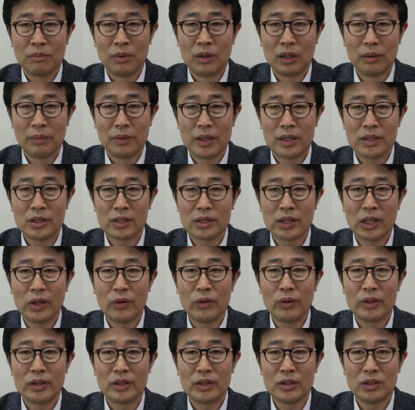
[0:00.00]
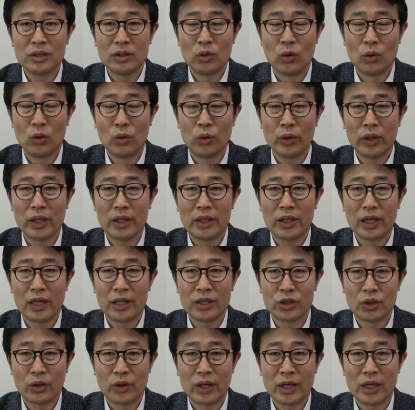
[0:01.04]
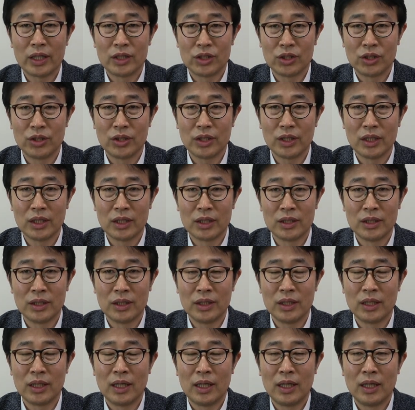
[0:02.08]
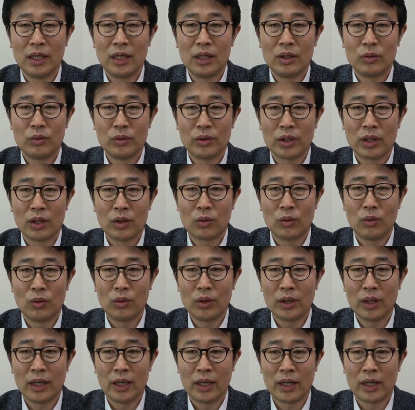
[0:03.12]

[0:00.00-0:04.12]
법에서 사용하는 용어에 대한 정확한 정의를 우리가 꼭